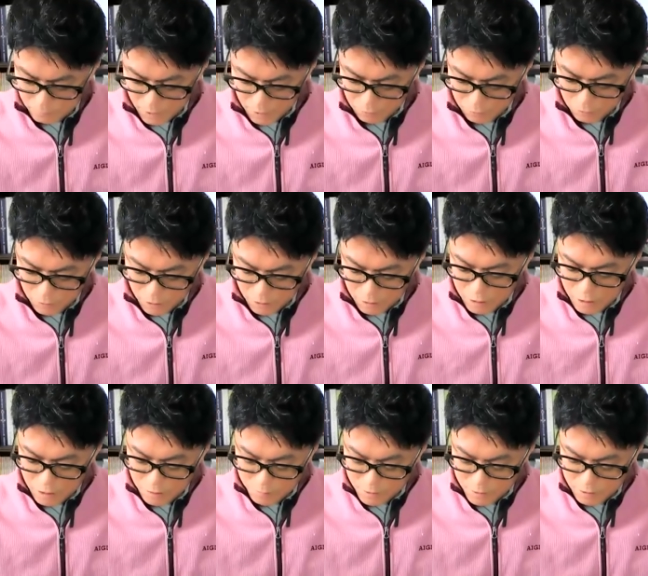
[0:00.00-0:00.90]
まあ、あの
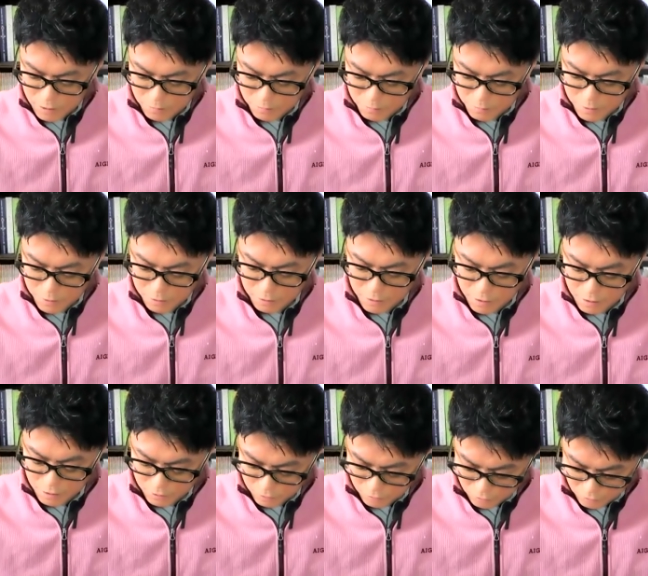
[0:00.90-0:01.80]
中山牝馬
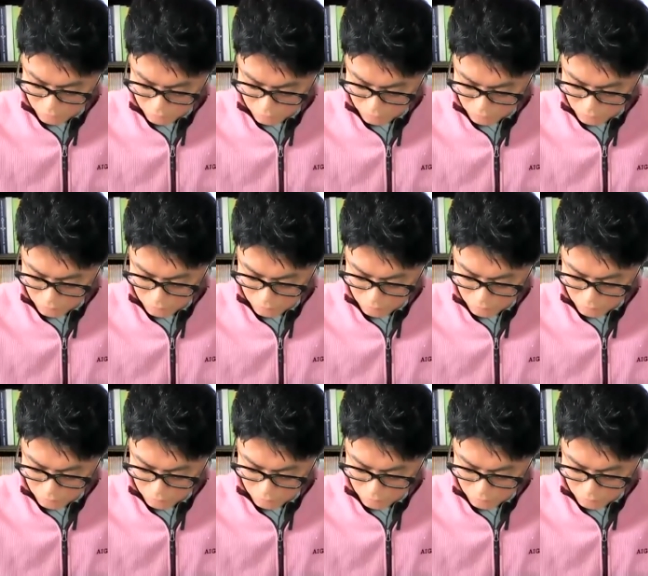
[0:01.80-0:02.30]
ステークスの